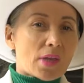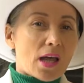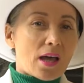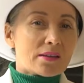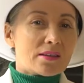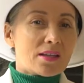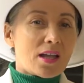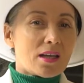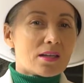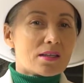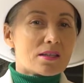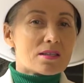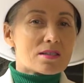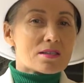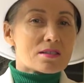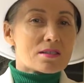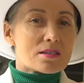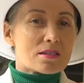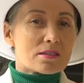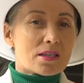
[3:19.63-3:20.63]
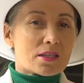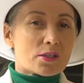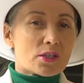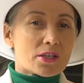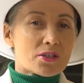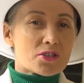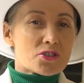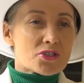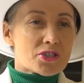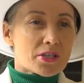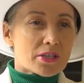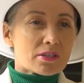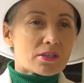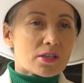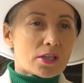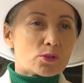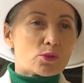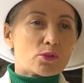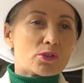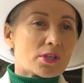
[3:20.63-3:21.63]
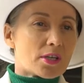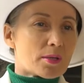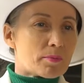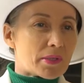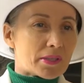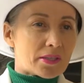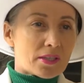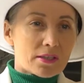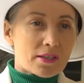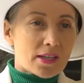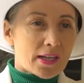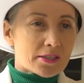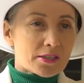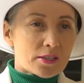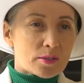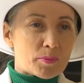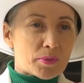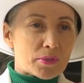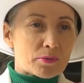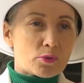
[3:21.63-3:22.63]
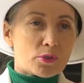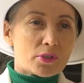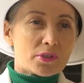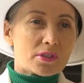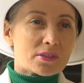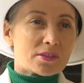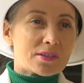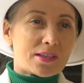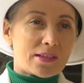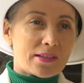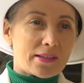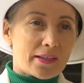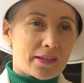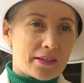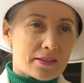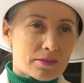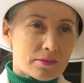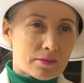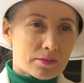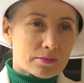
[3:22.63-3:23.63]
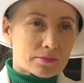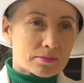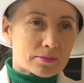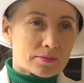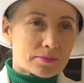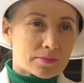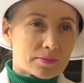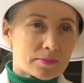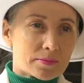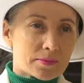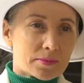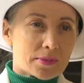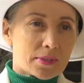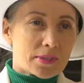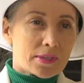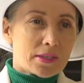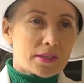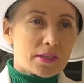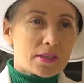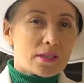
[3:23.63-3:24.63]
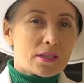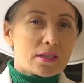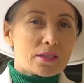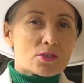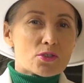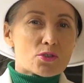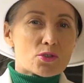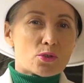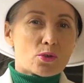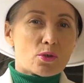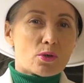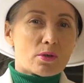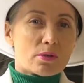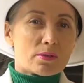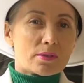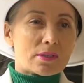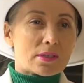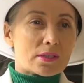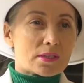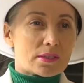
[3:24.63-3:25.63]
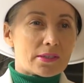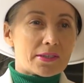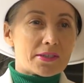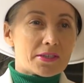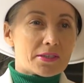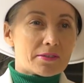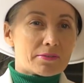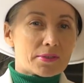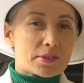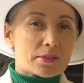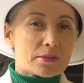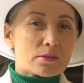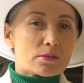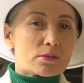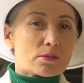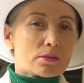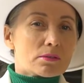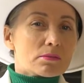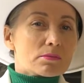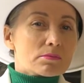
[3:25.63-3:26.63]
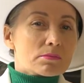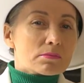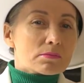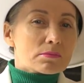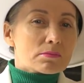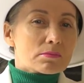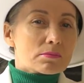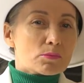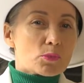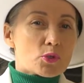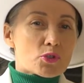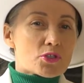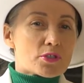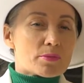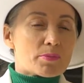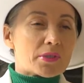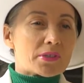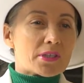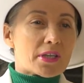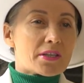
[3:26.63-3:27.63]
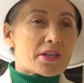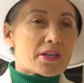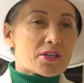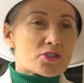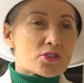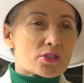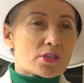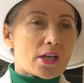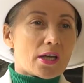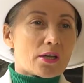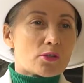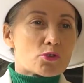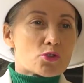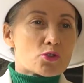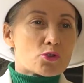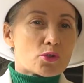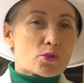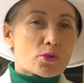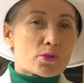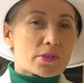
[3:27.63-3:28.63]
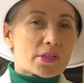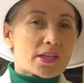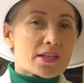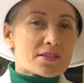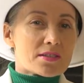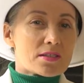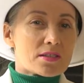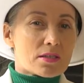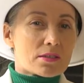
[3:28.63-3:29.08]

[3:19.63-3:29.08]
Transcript: Да? Одна из таких черт, которые работодатель приводит, это лень, что э, ленивые может быть, они ожидают, что есть,